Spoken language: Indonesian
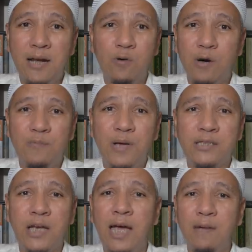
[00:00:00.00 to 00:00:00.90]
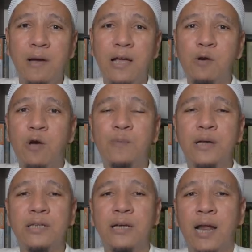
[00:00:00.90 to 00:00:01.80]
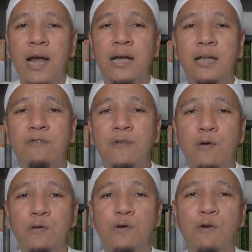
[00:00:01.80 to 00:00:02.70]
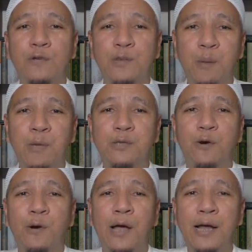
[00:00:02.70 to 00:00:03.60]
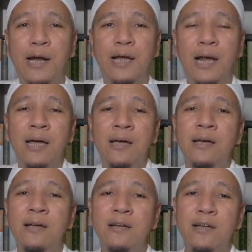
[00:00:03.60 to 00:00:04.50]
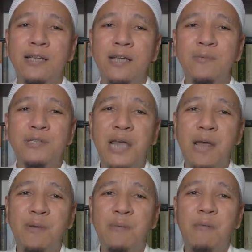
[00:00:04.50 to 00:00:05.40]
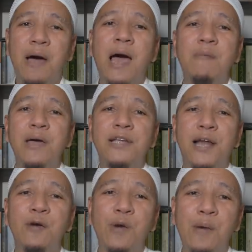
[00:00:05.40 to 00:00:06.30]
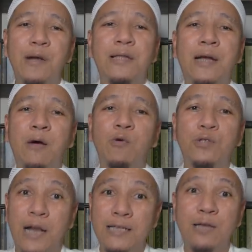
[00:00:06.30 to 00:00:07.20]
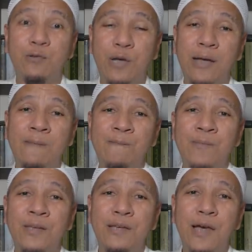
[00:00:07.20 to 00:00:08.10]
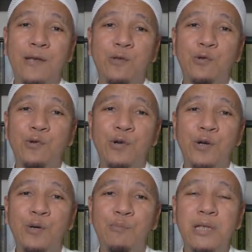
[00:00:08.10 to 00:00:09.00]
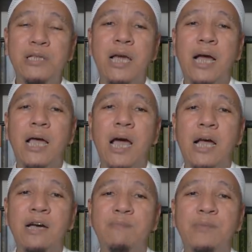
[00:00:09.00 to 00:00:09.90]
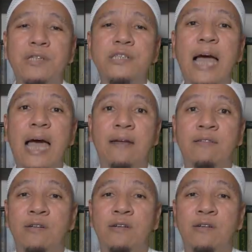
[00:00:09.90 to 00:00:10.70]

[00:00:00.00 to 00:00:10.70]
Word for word: yang luar biasa, hikmah yang luar biasa dengan adanya virus COVID-19 Corona ini adalah kita bisa lebih memahami ajaran ulama terdahulu. Salah satunya yaitu menjaga kebersihan.